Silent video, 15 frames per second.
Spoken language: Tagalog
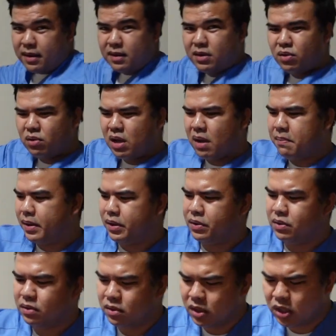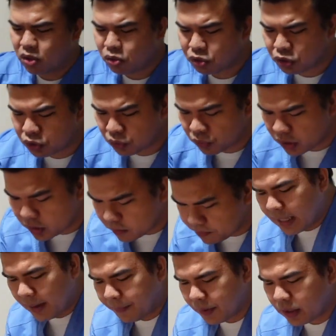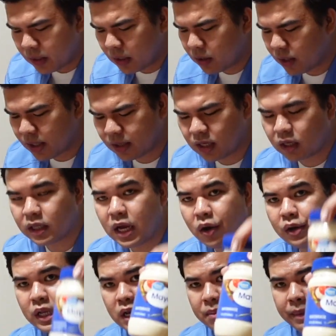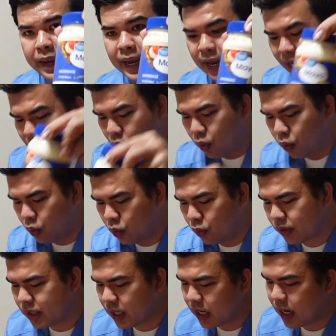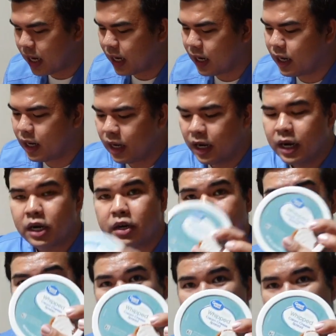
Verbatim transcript: Yun nga ba yun? Ganun ako na Tapos nag-restock na ako ng mayo, saka cream